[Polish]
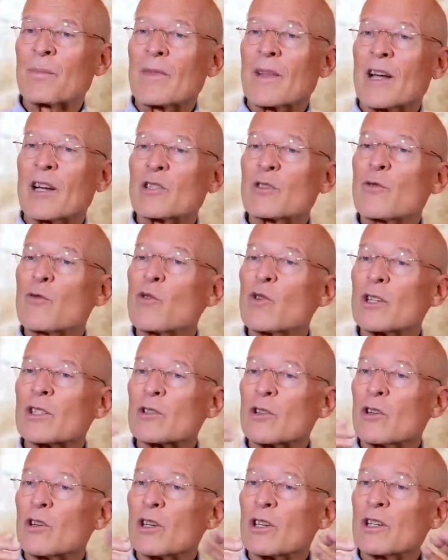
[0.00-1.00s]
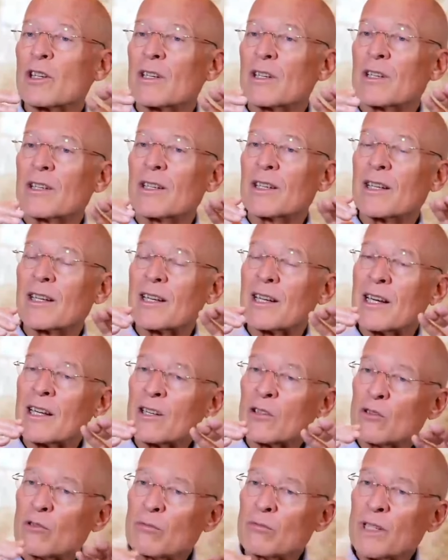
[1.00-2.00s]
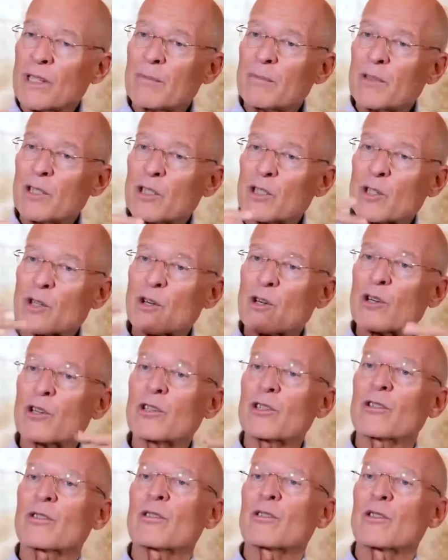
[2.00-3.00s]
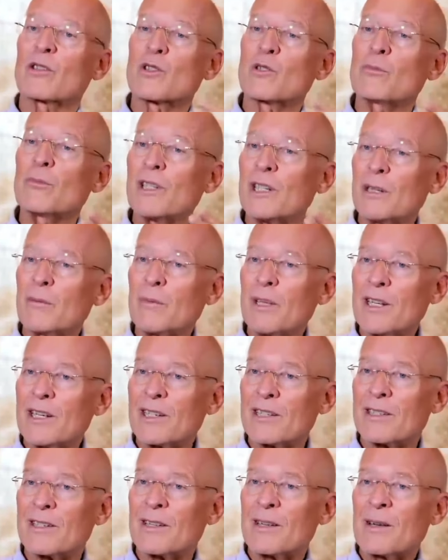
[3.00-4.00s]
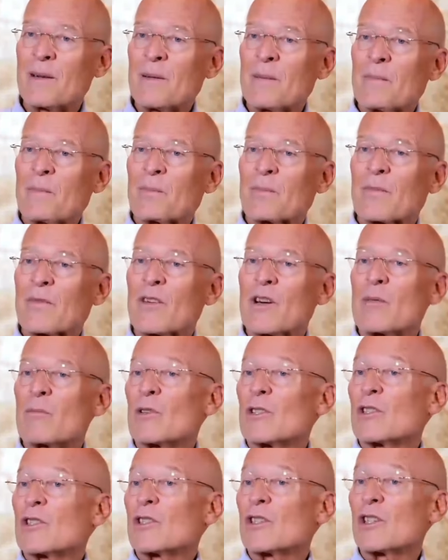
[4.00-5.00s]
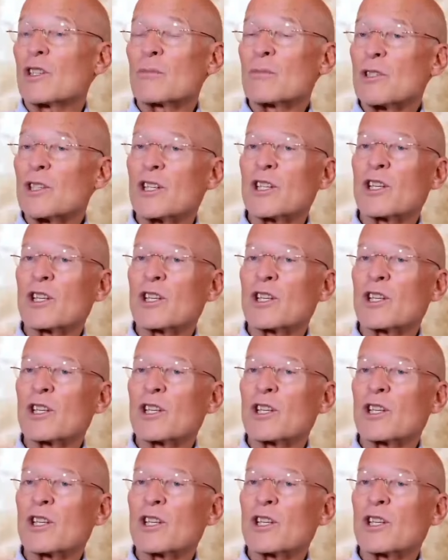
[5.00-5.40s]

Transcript: Przewidywanie, aby zminimalizować późniejsze trudności. Poczucie bezpieczeństwa.